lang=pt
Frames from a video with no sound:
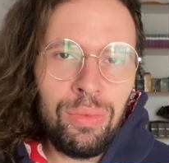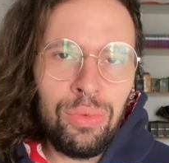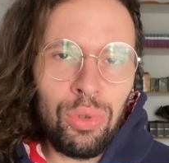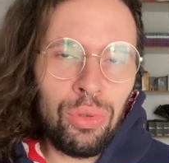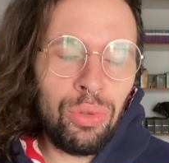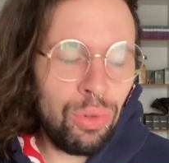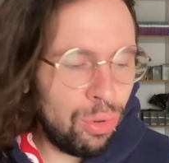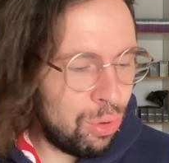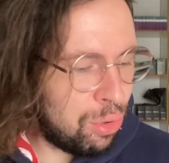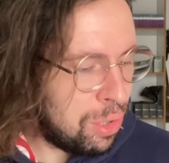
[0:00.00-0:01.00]

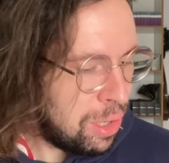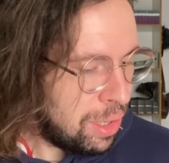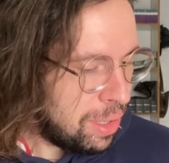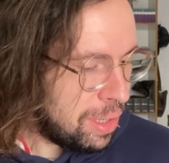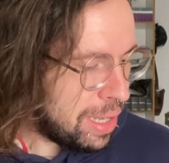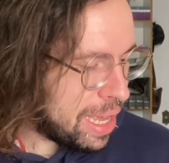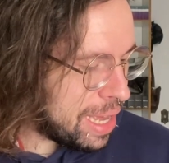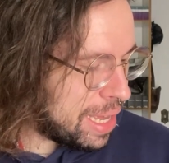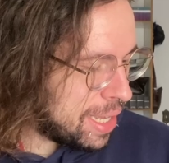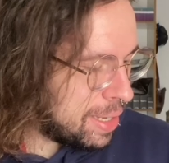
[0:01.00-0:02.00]
Todo
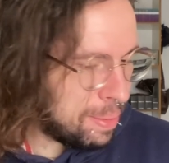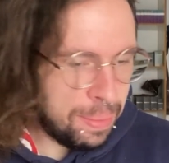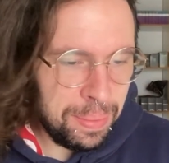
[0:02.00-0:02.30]
é,